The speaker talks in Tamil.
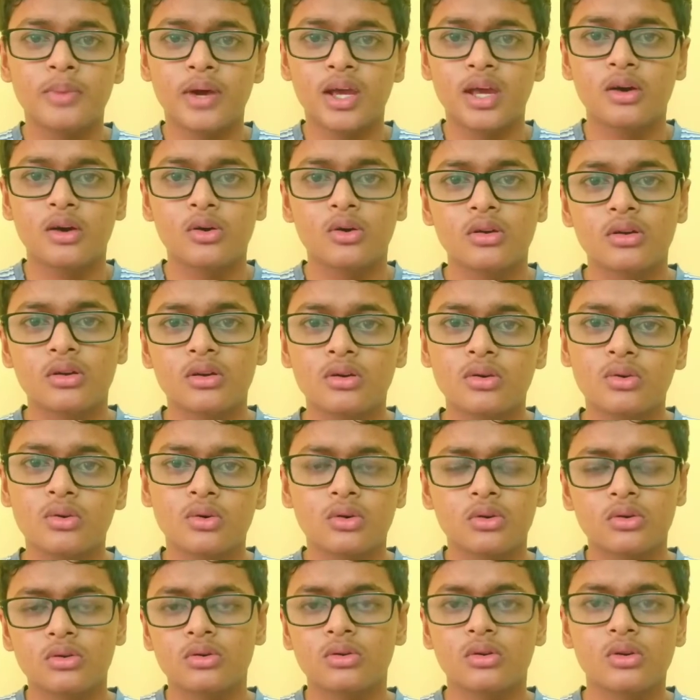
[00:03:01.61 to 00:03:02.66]
பய ஒரு
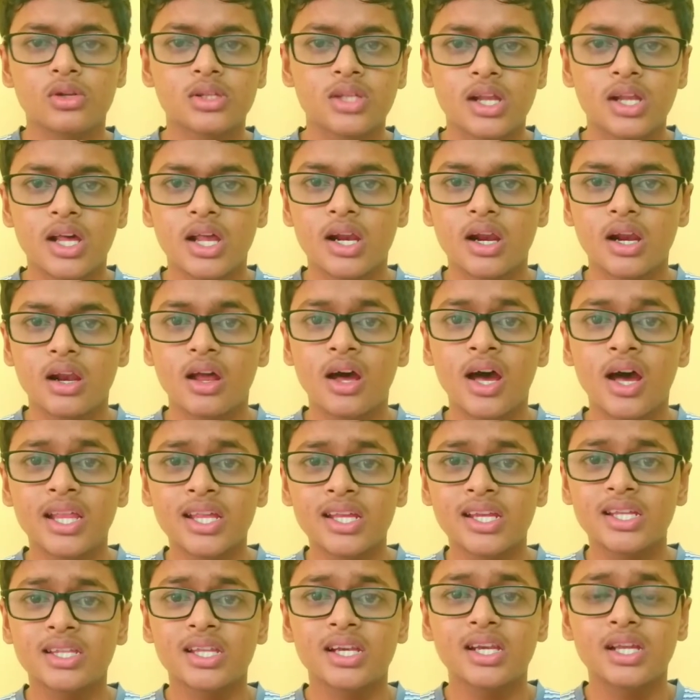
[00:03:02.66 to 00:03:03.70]
ஒருத்தராக இருக்கலாம்
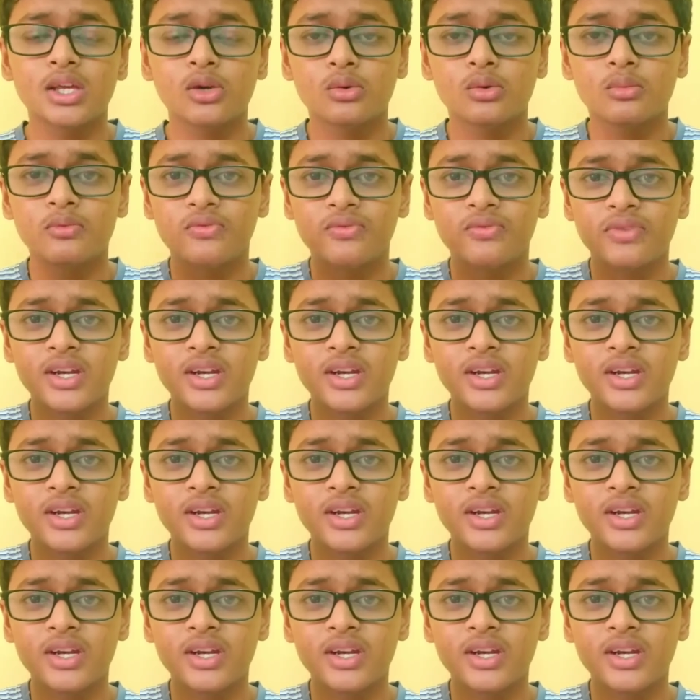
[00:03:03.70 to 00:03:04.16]
அதே நேரத்தில் நீங்கள்